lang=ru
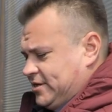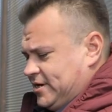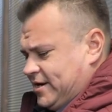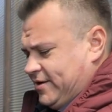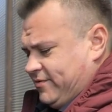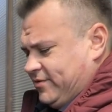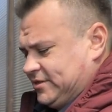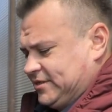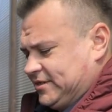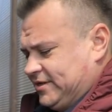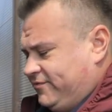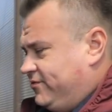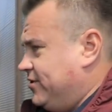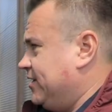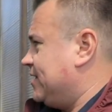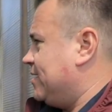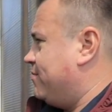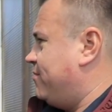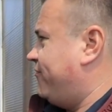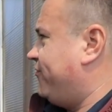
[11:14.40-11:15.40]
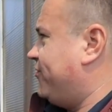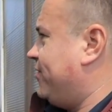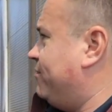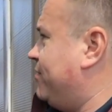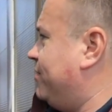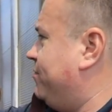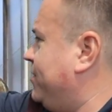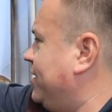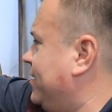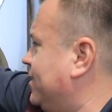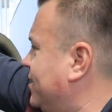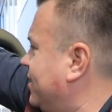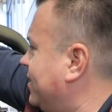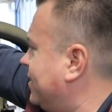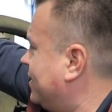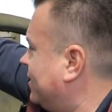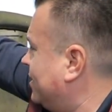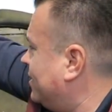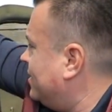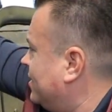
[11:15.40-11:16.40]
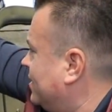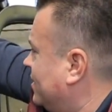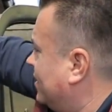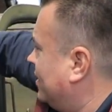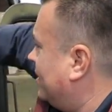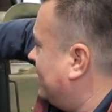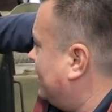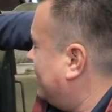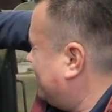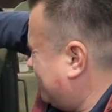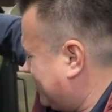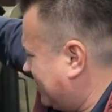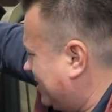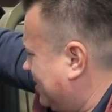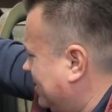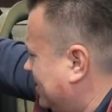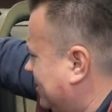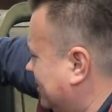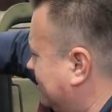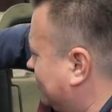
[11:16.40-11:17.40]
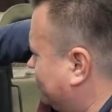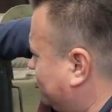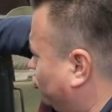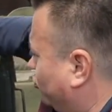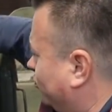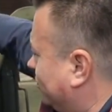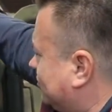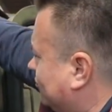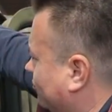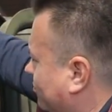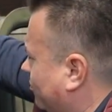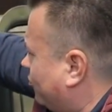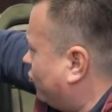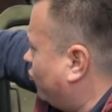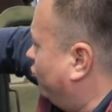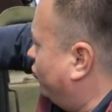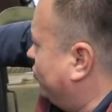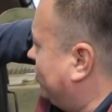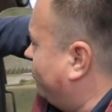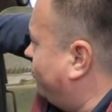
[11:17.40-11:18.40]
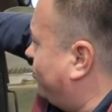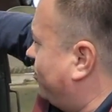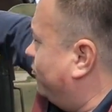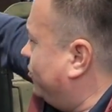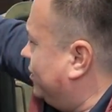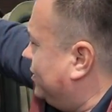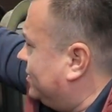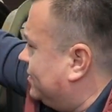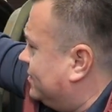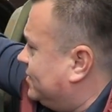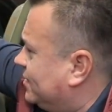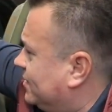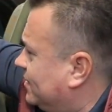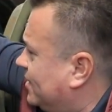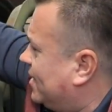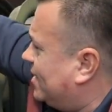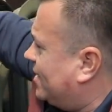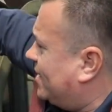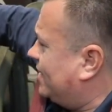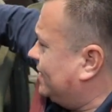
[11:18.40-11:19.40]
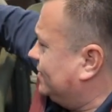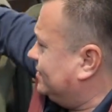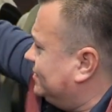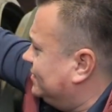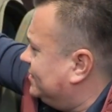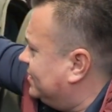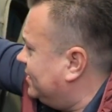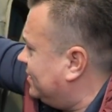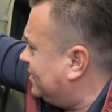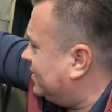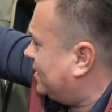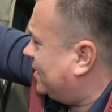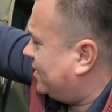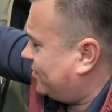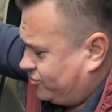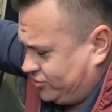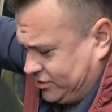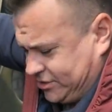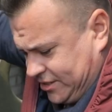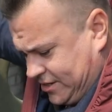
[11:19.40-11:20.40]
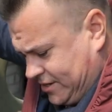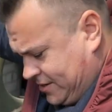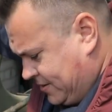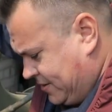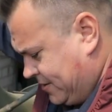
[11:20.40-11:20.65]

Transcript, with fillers: нравится в этом автомобиле. Это легкодоступность. Вы попробуйте помыть на лазе, на икарусе.